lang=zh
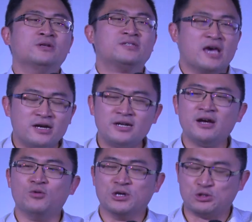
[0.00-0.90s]
我承认
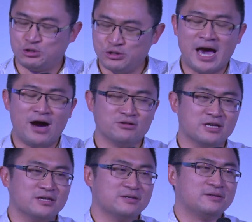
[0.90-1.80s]
我需要你，
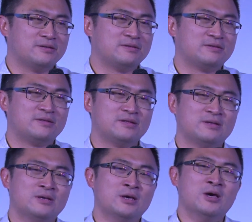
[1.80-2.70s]
我承认
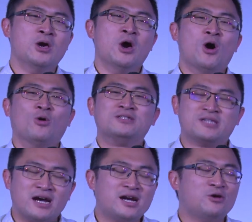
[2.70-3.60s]
我需要，我
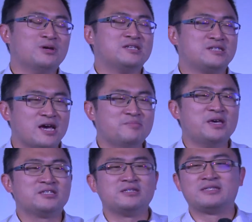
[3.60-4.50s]
承认我的生
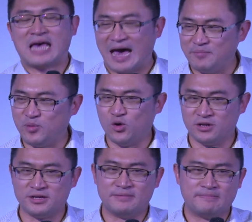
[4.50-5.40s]
命是残破
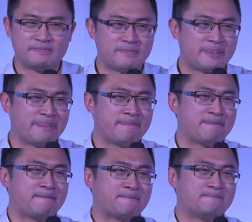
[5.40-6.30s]
的，我承认
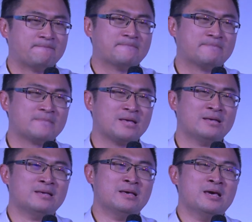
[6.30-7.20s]
我的生命是
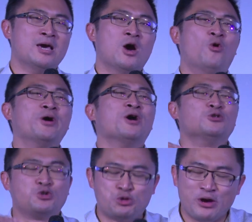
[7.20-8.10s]
残破的，我有
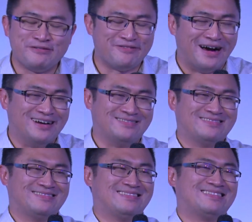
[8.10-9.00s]
缺乏，
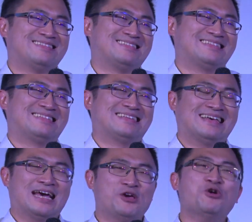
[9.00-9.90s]
我有缺
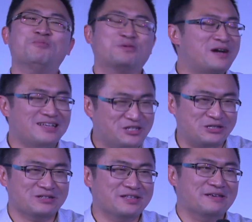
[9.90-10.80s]
乏，因为我不认
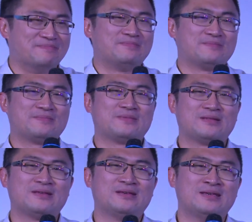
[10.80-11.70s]
识你，我我
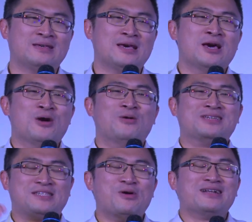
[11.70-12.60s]
不认识你。我
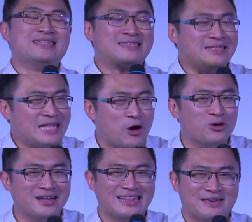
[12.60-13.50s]
希望你进到我
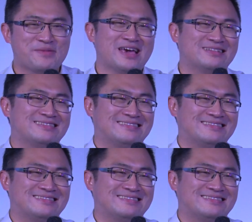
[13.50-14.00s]
的里面。